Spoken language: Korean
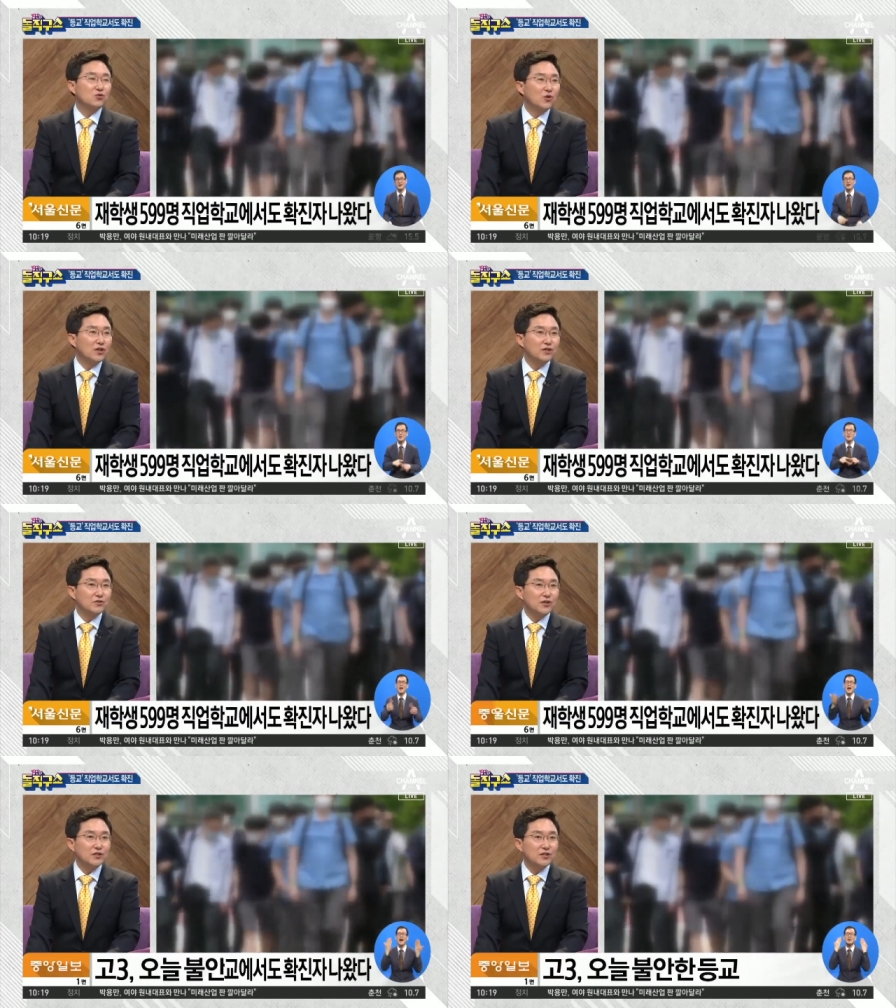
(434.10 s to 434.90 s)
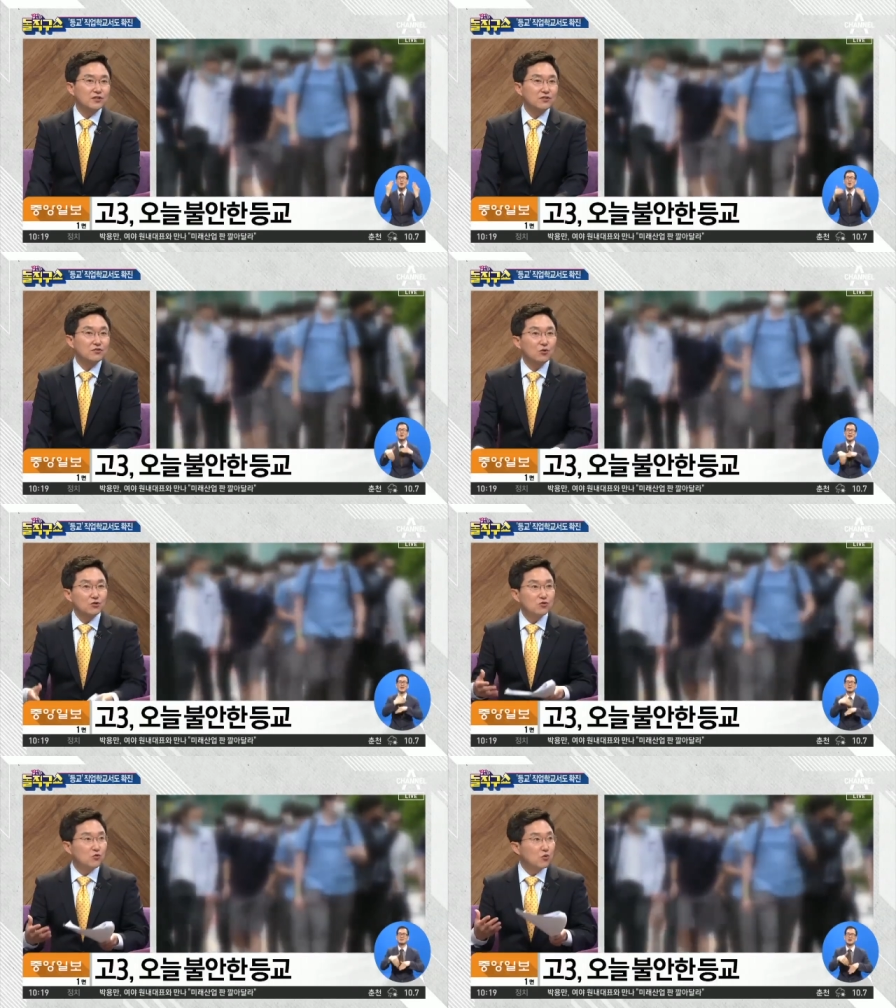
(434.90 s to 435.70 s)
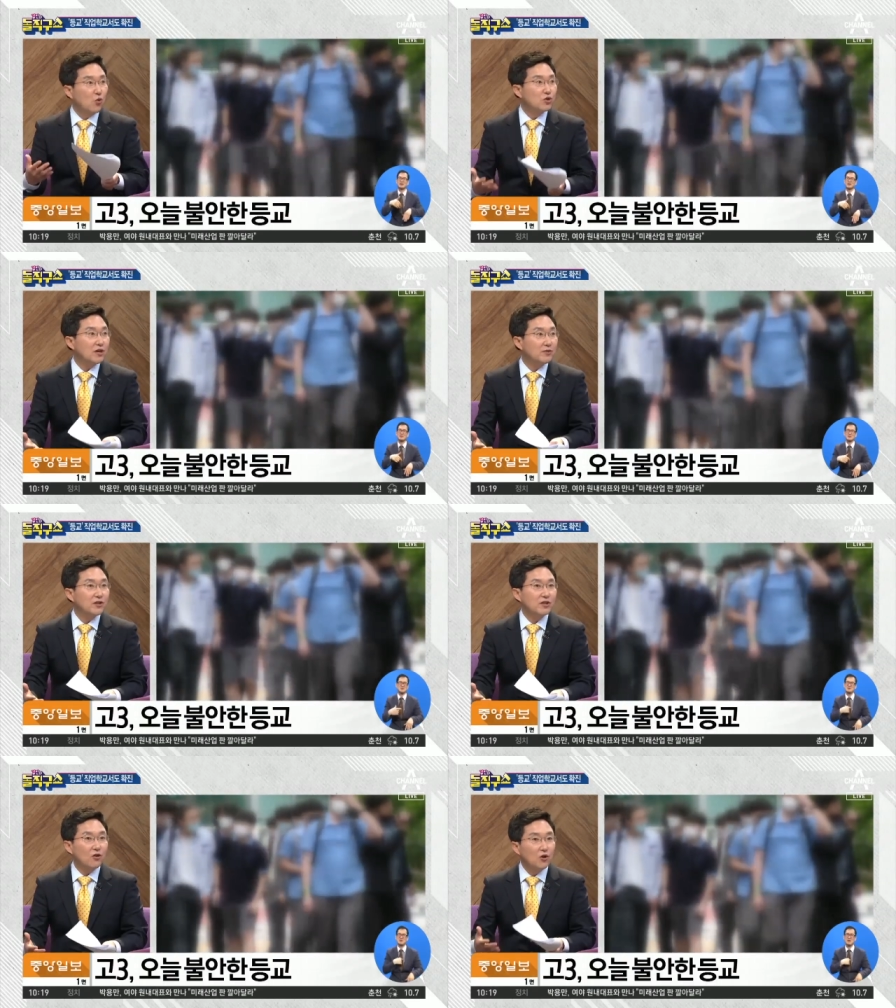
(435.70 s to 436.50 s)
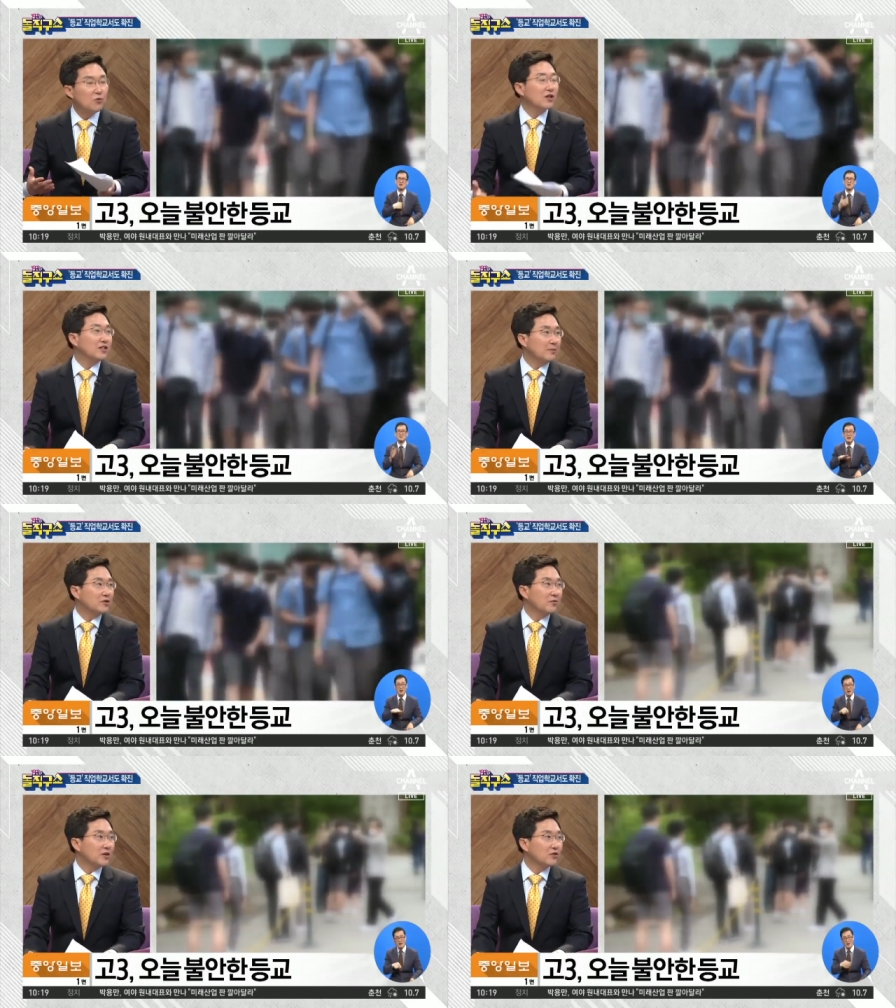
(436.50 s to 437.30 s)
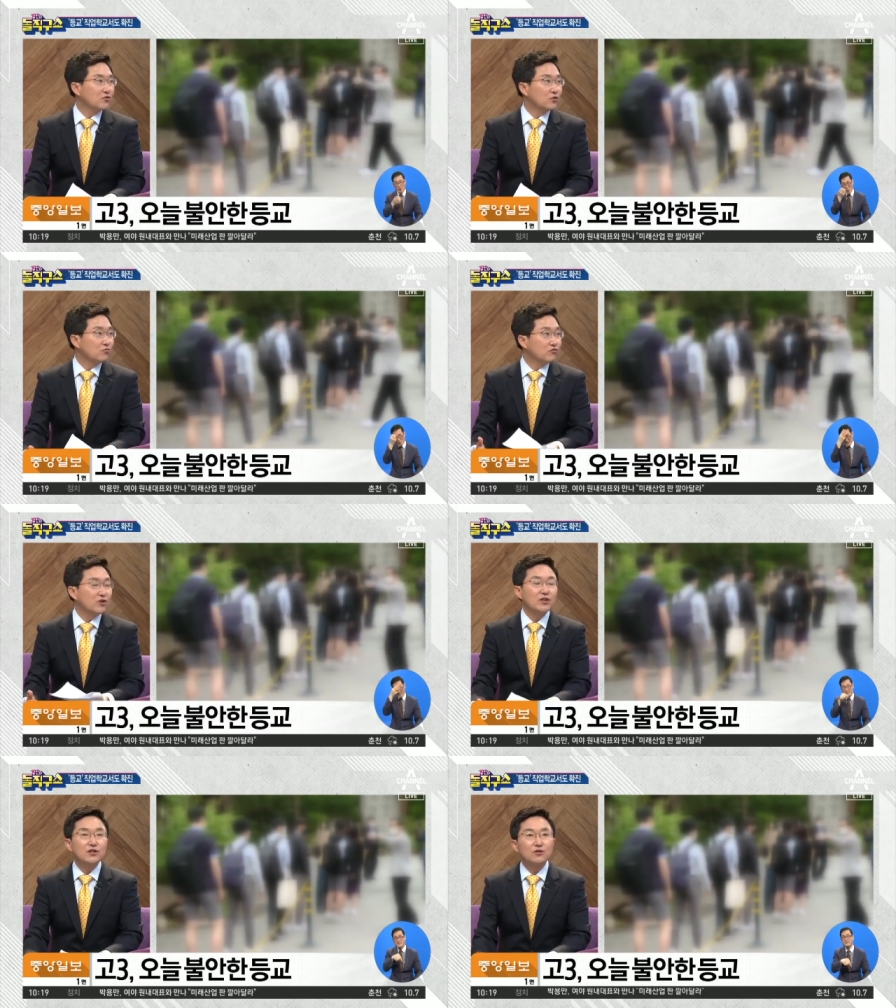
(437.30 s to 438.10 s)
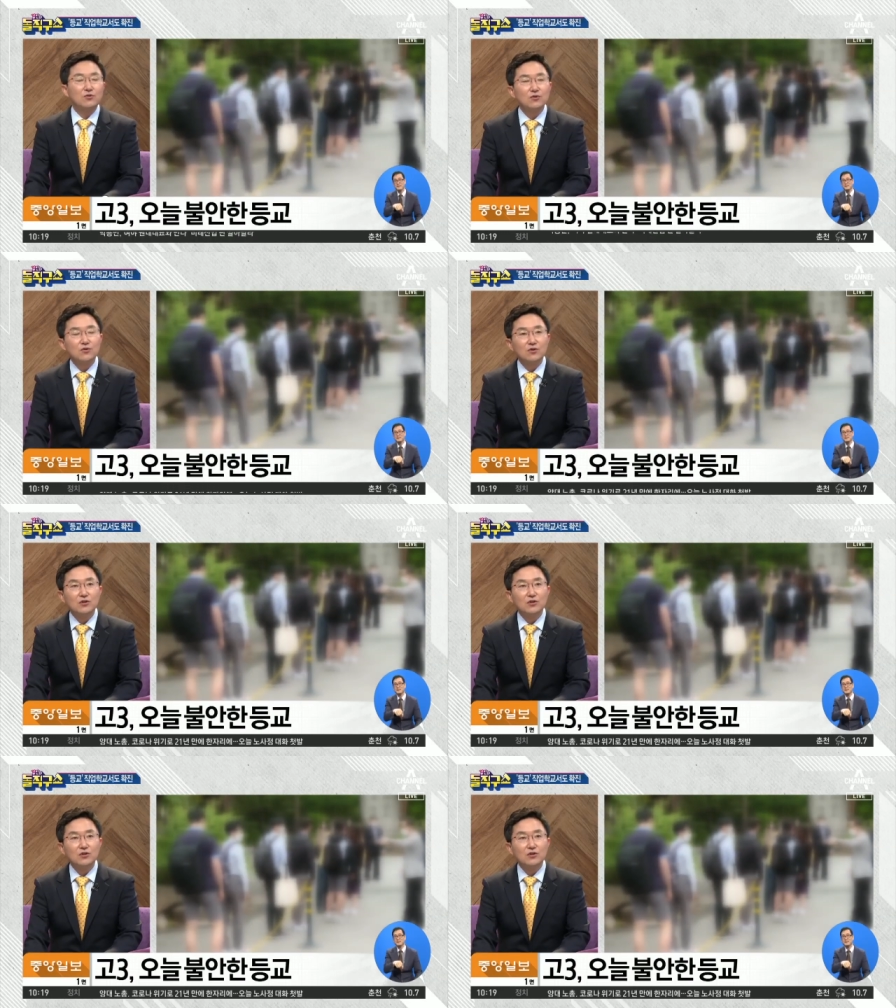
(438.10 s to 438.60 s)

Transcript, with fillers: 좋아하겠어요. 학생들 이런데 고삼이니까 얼마나 답답했겠어요. 불안하고.